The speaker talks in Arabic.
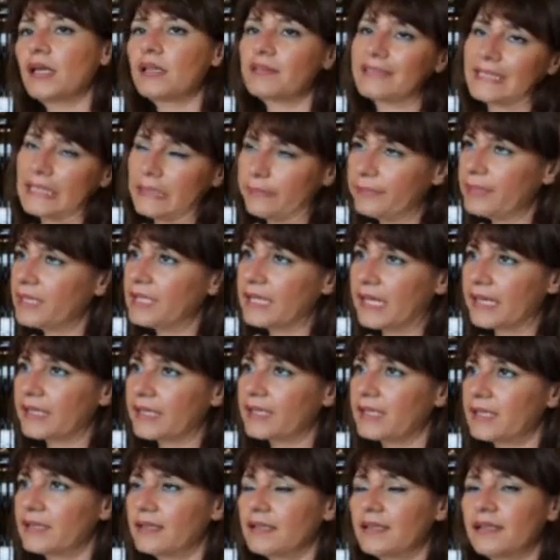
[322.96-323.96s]
تامين
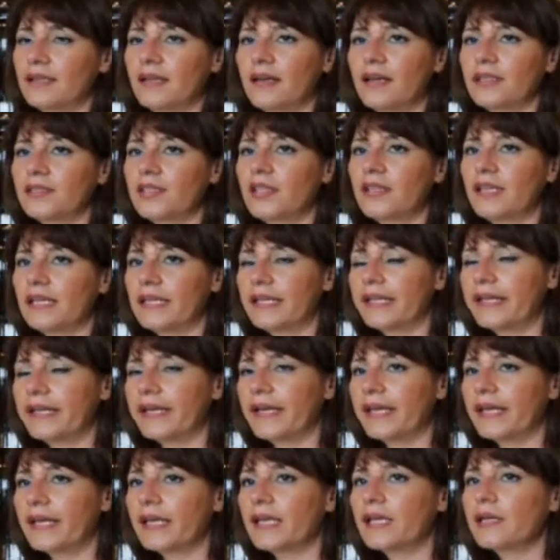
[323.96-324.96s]
اكيد الاخطار
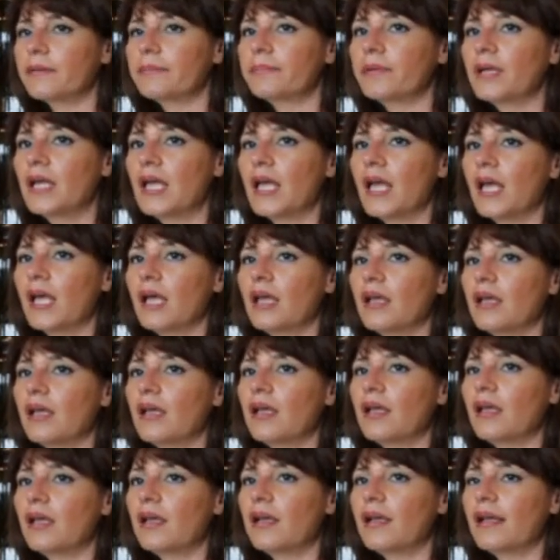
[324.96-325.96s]
الارهاب
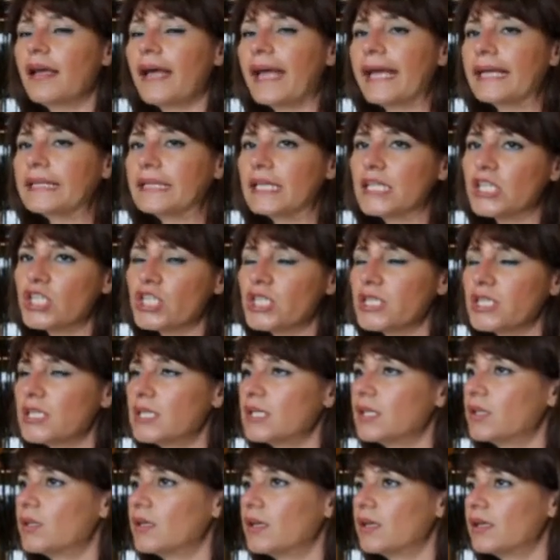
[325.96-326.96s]
آه، هيدا
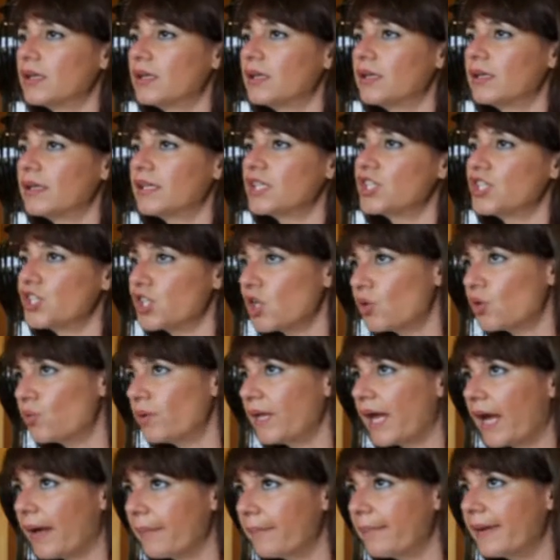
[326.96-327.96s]
الشيء آه،
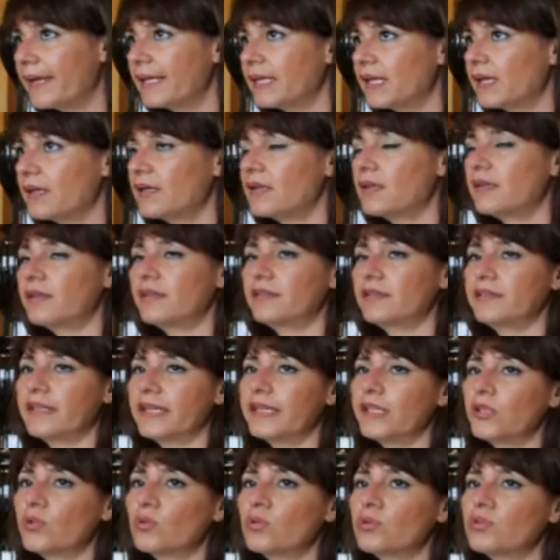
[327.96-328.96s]
الجوله حبينا
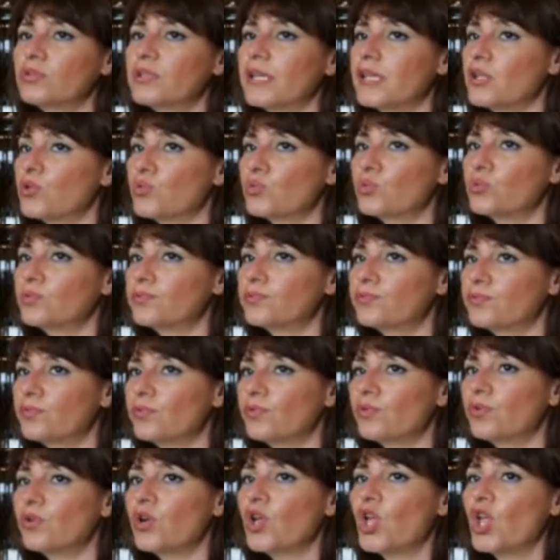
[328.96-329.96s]
ندعيهم
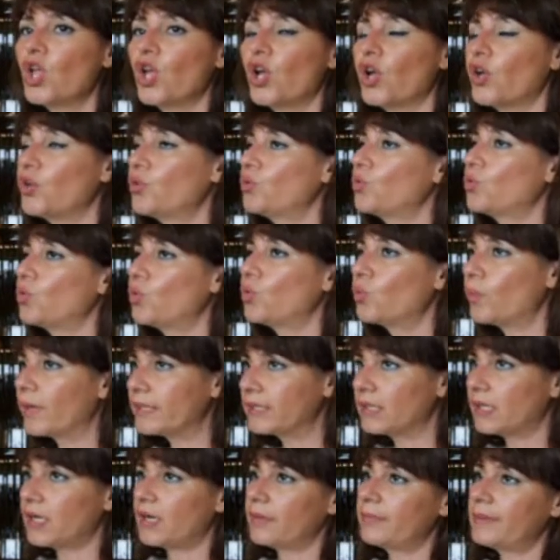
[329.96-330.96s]
تيشوفوا انه
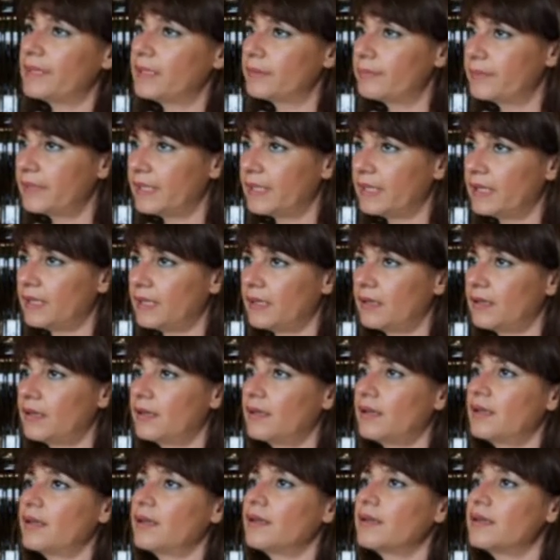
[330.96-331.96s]
الوضع بلبنان
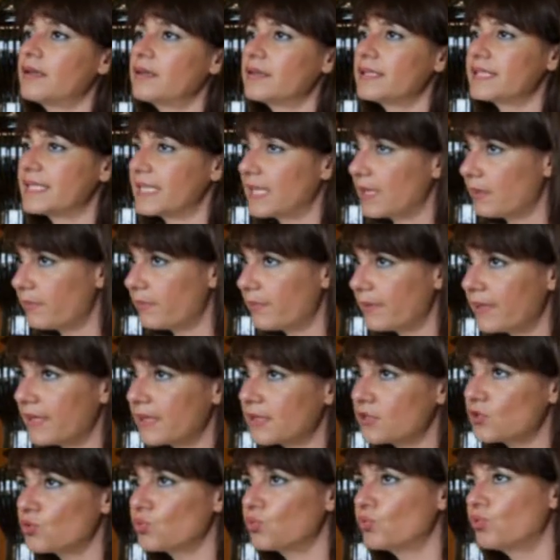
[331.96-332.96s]
آه،
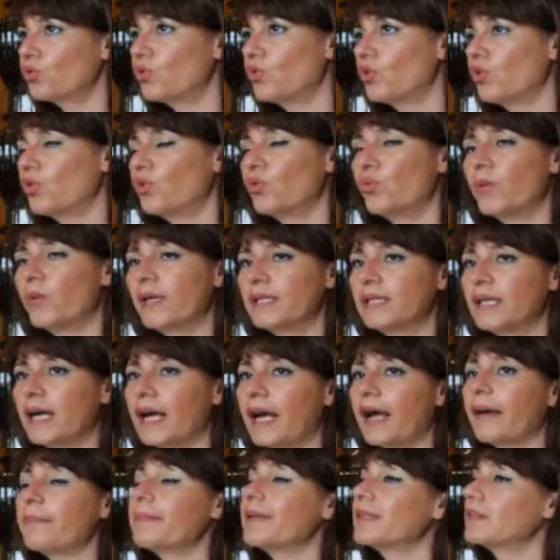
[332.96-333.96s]
ثابت والوضع
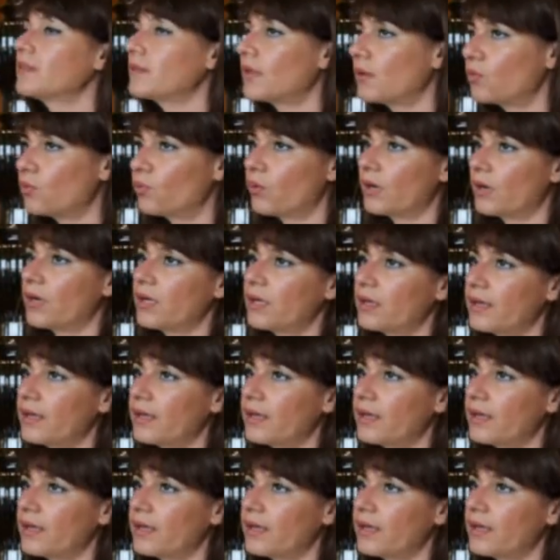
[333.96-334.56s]
عم يتطور